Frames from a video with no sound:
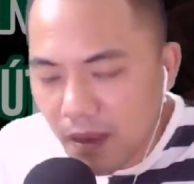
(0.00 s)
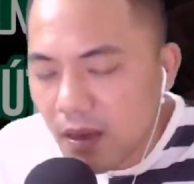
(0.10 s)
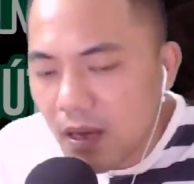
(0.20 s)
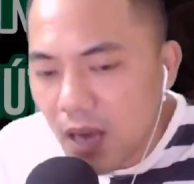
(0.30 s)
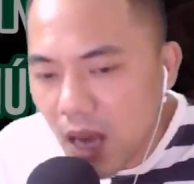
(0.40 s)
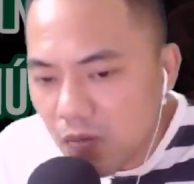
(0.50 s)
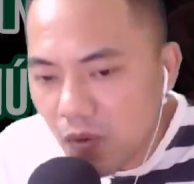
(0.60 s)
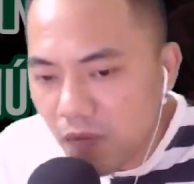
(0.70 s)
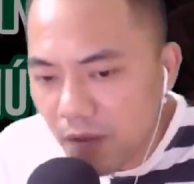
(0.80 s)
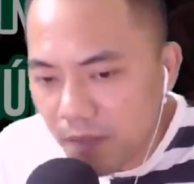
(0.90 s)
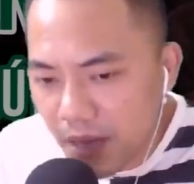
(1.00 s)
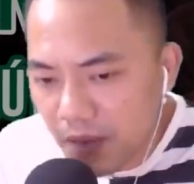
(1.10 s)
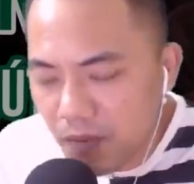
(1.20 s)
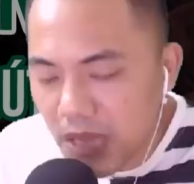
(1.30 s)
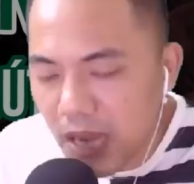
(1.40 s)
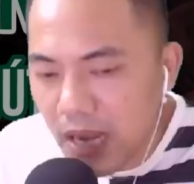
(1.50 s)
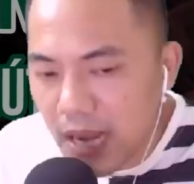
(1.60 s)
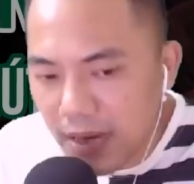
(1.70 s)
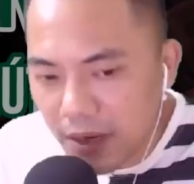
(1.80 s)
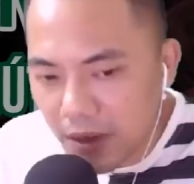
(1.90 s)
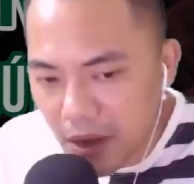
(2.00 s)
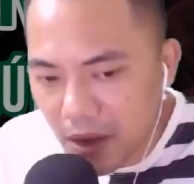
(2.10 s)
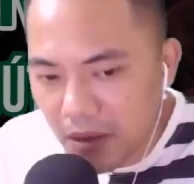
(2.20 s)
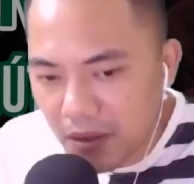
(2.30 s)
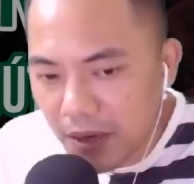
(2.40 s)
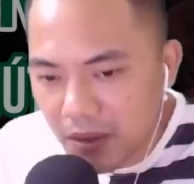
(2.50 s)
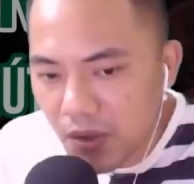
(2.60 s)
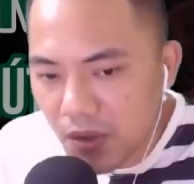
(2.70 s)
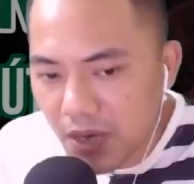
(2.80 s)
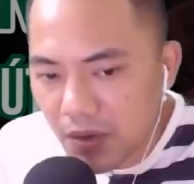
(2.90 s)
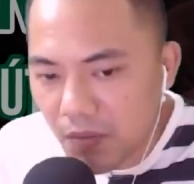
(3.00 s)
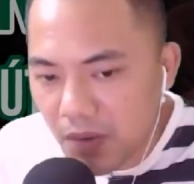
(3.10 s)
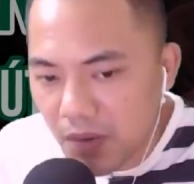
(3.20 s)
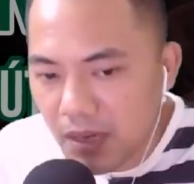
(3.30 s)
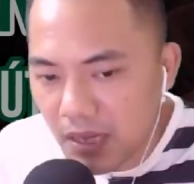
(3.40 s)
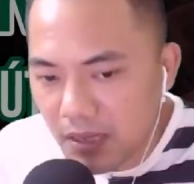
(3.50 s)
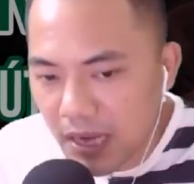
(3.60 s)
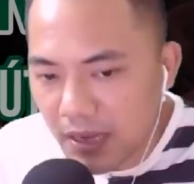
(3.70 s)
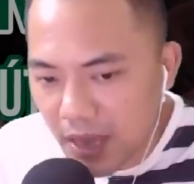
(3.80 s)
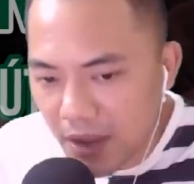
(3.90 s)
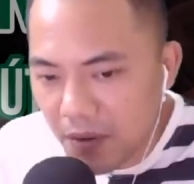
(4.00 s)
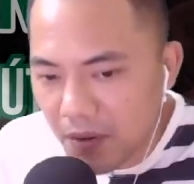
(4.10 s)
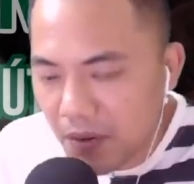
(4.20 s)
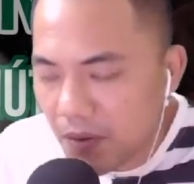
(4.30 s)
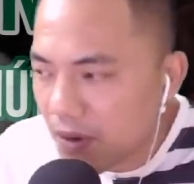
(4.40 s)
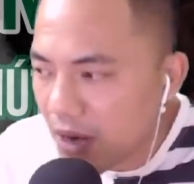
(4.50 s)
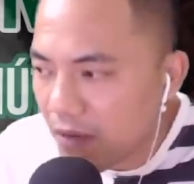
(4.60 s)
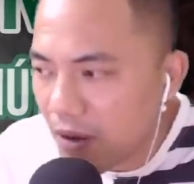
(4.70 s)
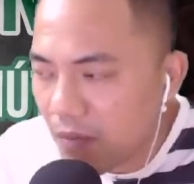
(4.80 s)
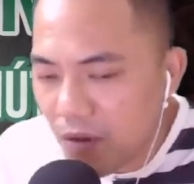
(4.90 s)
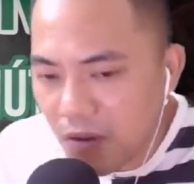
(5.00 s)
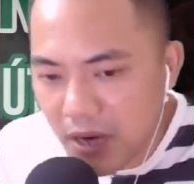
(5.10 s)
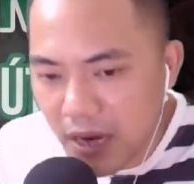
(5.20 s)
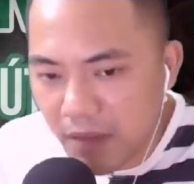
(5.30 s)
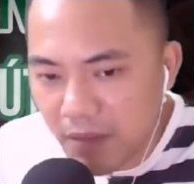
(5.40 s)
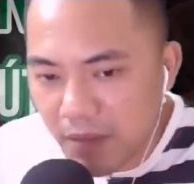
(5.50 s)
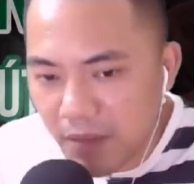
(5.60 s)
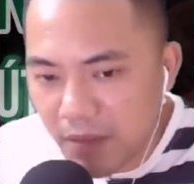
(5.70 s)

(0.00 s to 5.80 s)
Ông cụ Phong biết cũng chẳng cản được họ, cho nên cũng lật đật chạy theo, đề phòng có người lại bị hại.